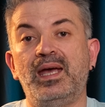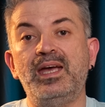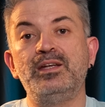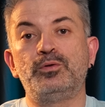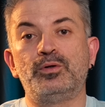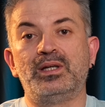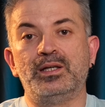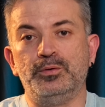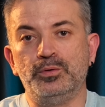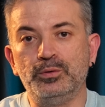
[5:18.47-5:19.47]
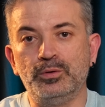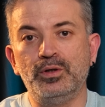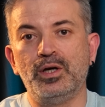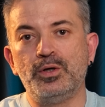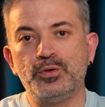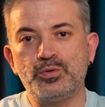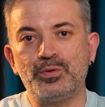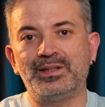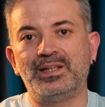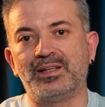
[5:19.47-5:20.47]
en kolay yolu
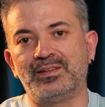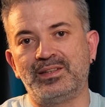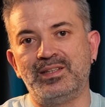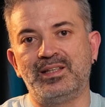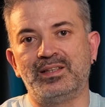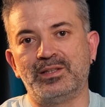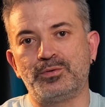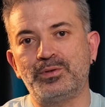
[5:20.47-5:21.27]
şu kadar dakikada,